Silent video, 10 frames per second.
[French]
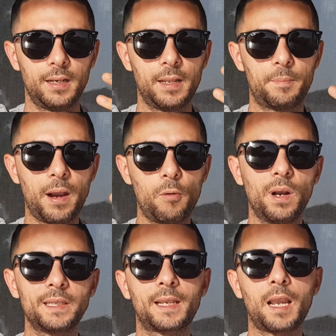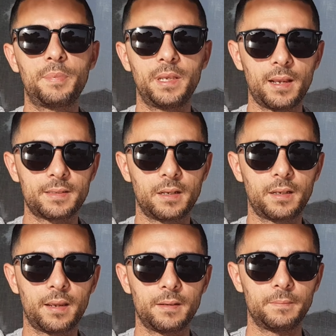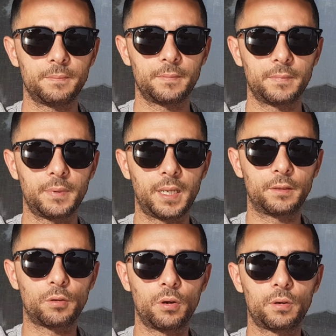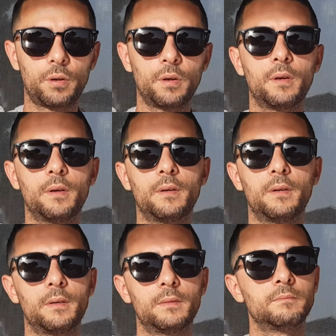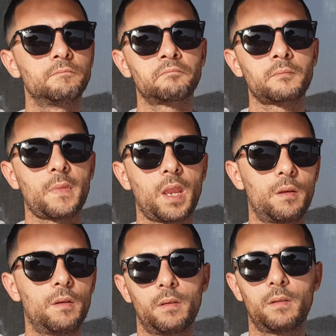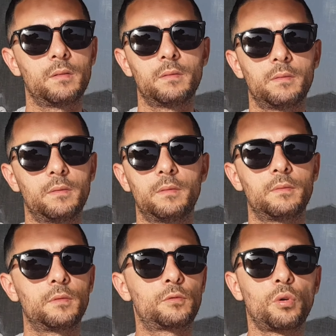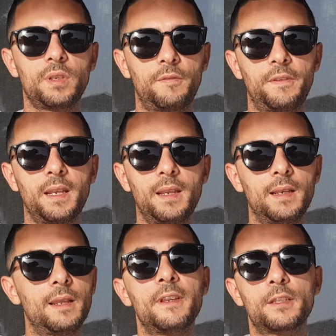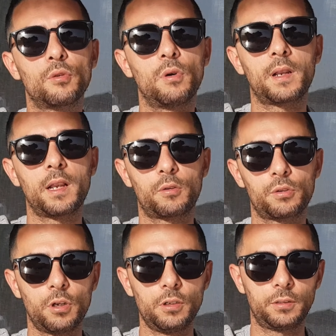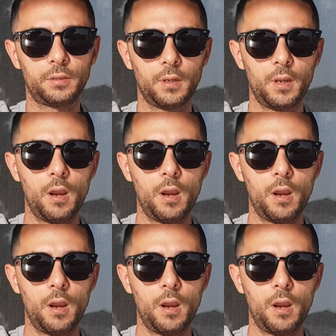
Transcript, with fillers: les parois des capillaires sanguins et donc euh, euh, tonifier les, vaisseaux en quelque sorte.